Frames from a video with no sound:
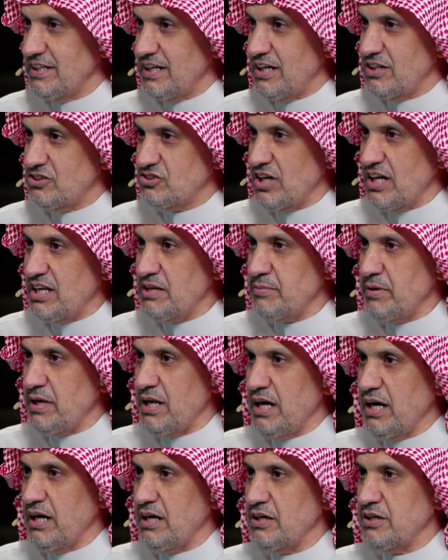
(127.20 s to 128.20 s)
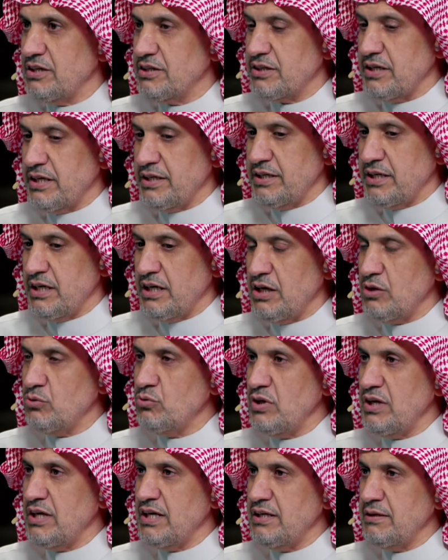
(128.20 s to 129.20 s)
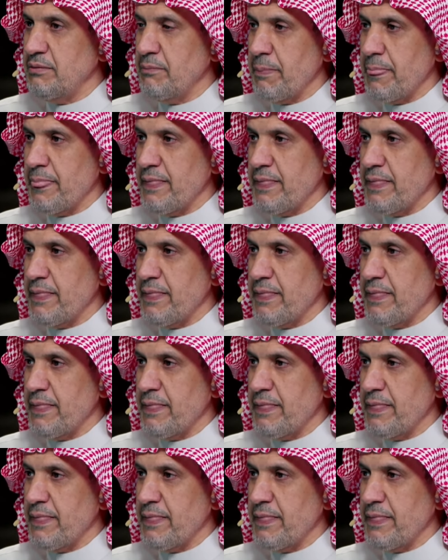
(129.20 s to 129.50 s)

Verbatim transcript: الجانب الآخر أن هؤلاء